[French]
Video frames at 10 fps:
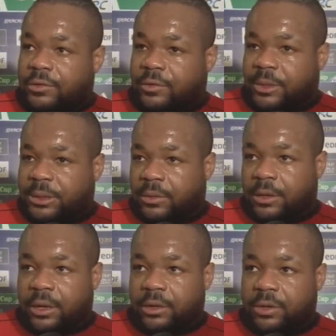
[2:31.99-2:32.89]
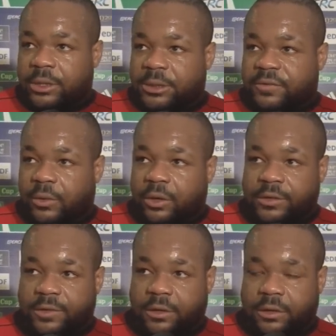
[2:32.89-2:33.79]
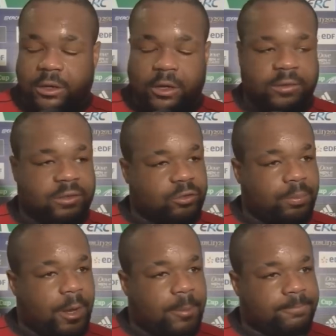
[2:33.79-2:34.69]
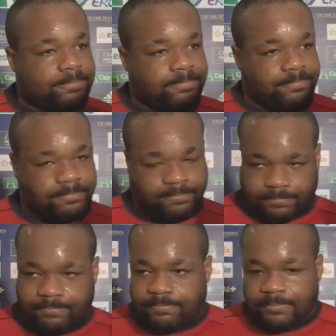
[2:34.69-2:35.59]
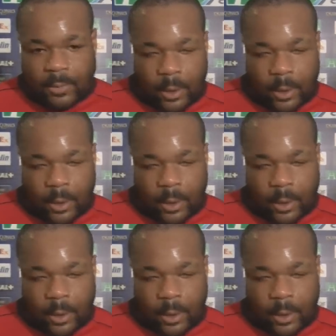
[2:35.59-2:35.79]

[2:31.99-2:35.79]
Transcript: ce match-là, on l'a gagné collectivement et c'est super. Merci beaucoup, Mathieu.